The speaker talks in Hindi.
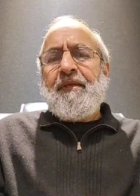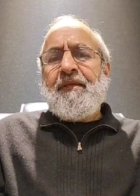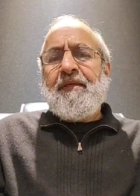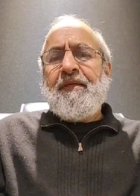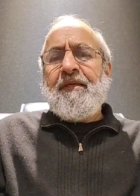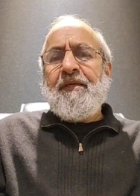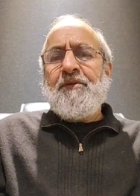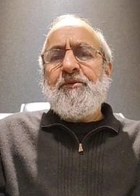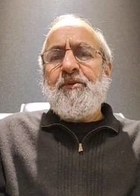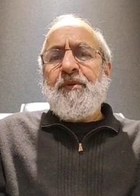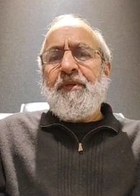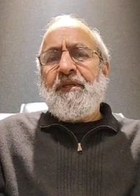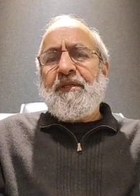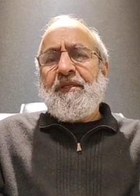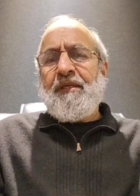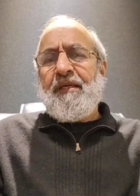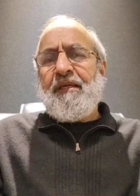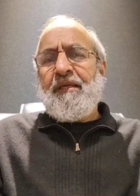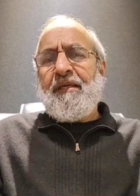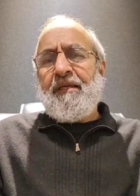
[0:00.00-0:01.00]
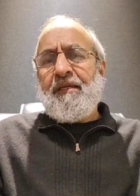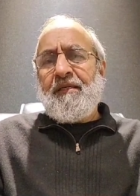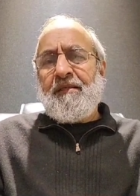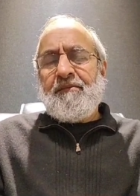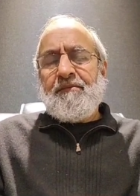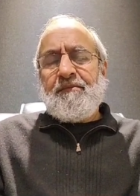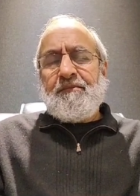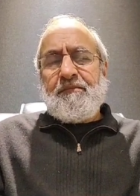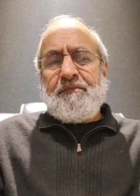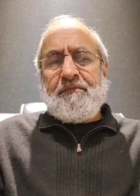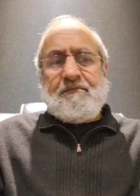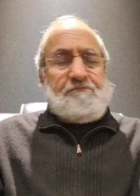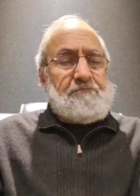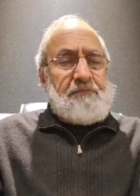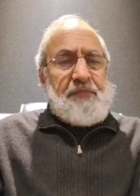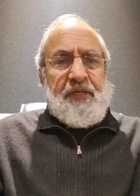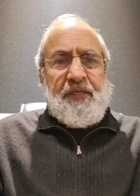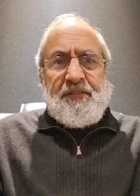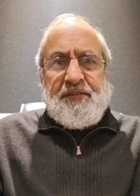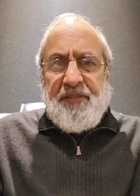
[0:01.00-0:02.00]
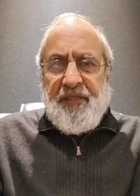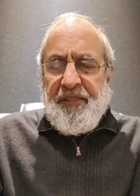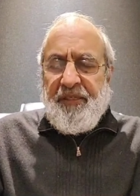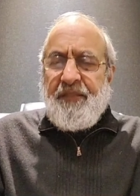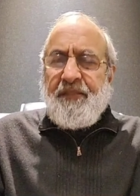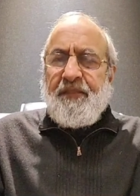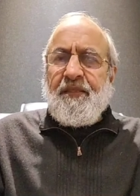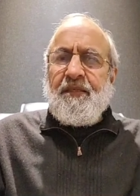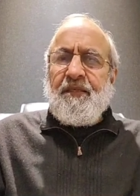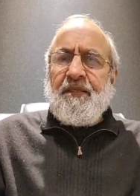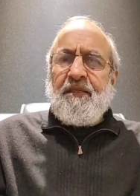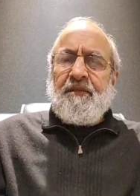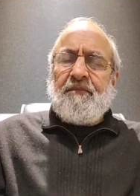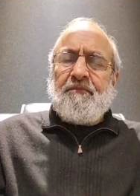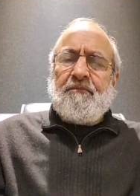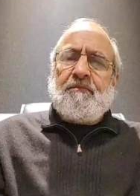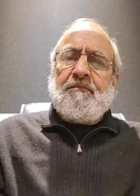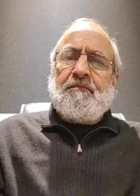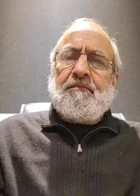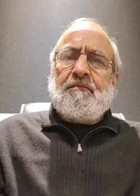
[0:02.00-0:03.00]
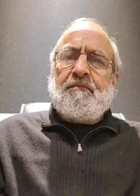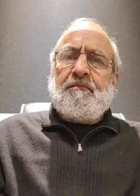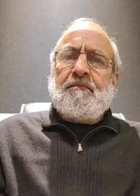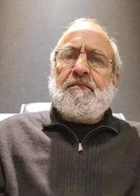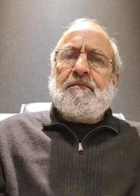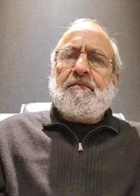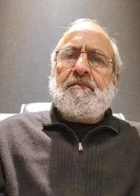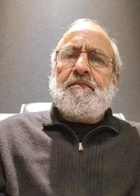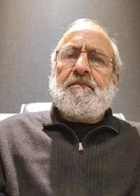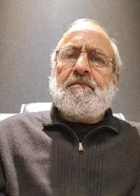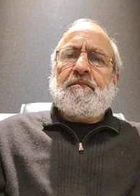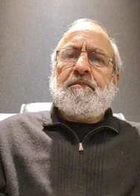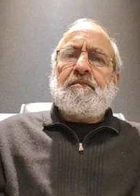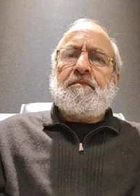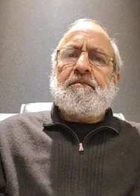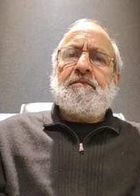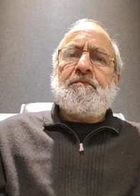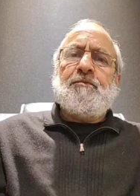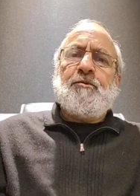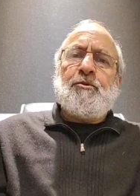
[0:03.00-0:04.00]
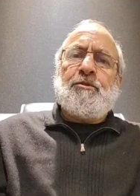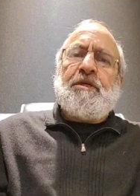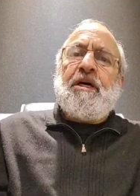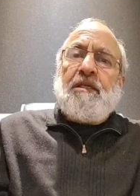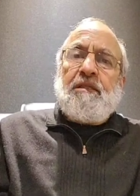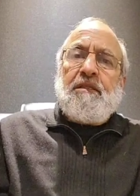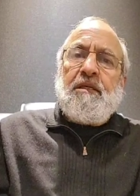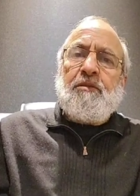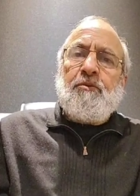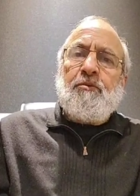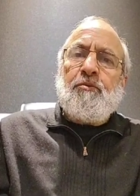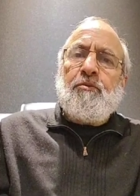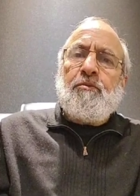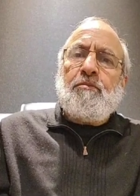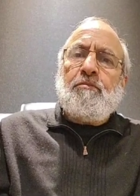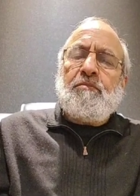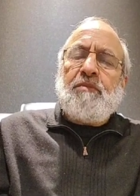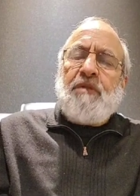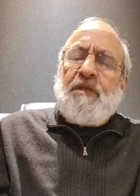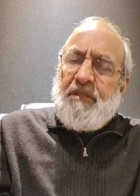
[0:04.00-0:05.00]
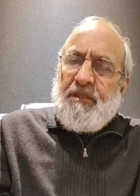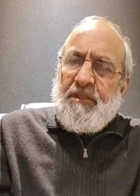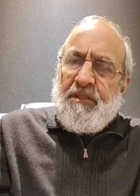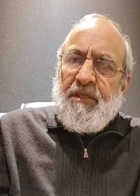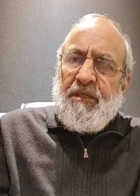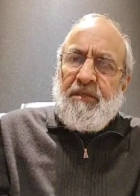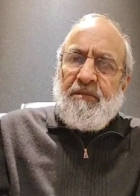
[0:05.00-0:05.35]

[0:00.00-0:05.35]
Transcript: ये जो अल्लाह ताला ने आसानी दी है वो चाहता तो न देता